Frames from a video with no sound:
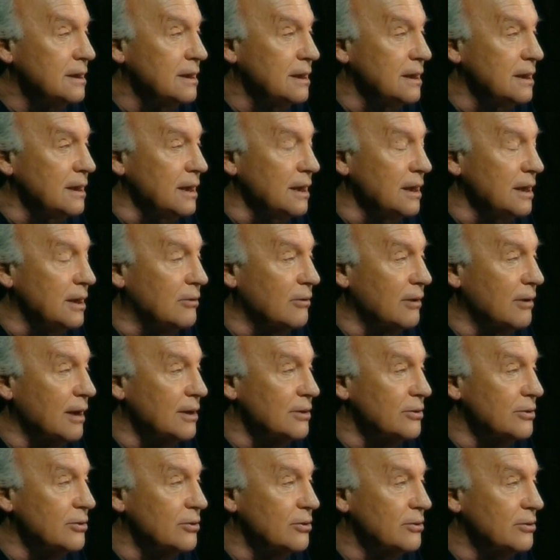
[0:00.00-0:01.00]
Y
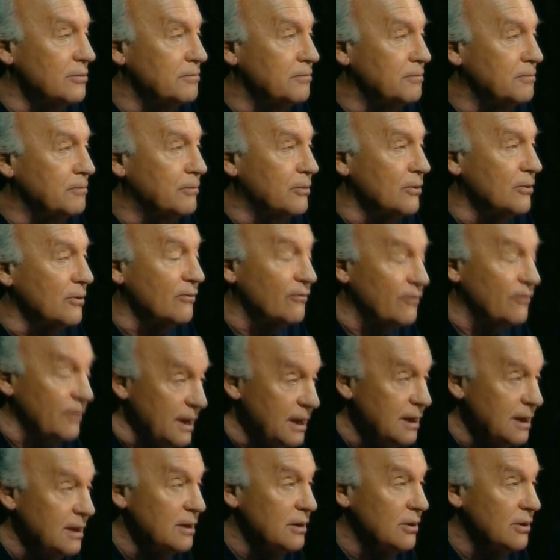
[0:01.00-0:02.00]
cuando por
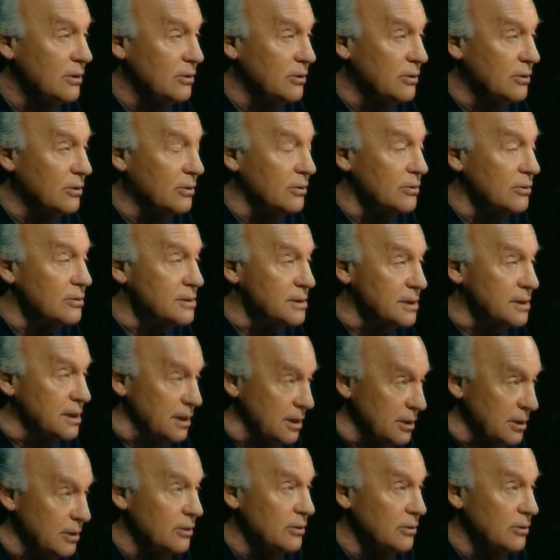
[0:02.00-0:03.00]
fin
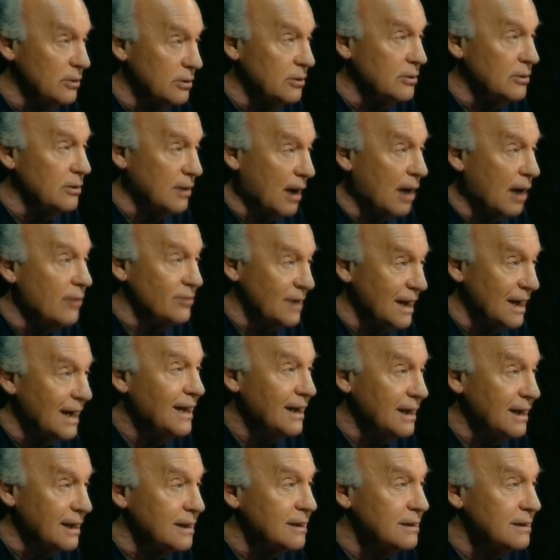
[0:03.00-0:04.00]
consiguió hablar,